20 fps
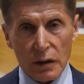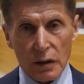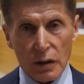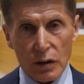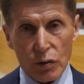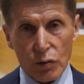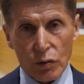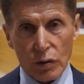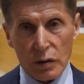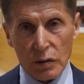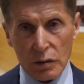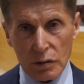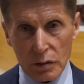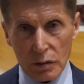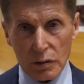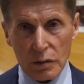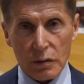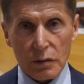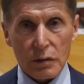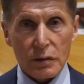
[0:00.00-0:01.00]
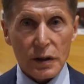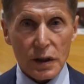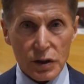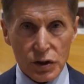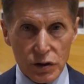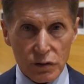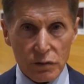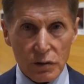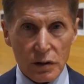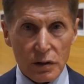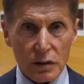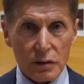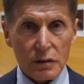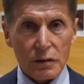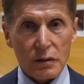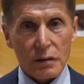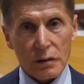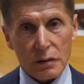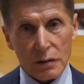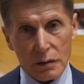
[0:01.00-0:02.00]
роль э, нашего
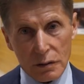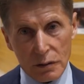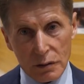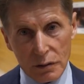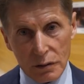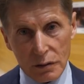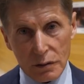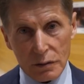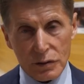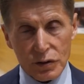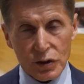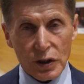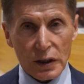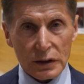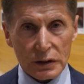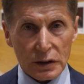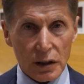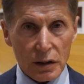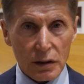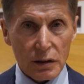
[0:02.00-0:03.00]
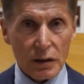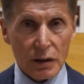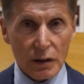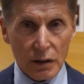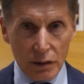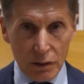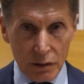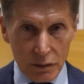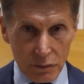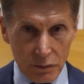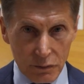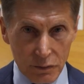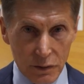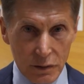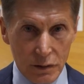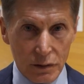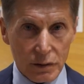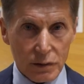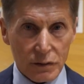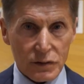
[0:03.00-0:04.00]
э, театра
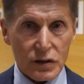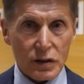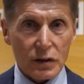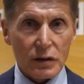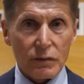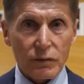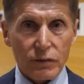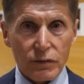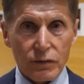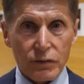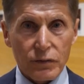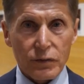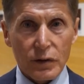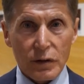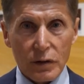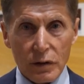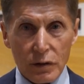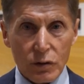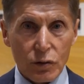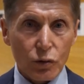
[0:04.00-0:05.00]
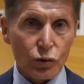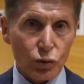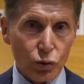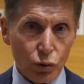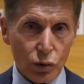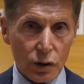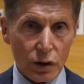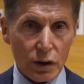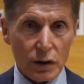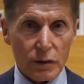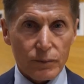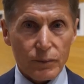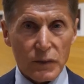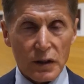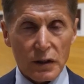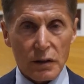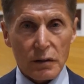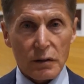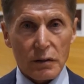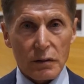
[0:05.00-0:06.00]
в целом в культурной
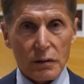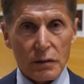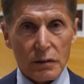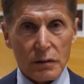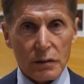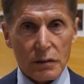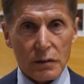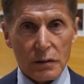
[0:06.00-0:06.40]
э,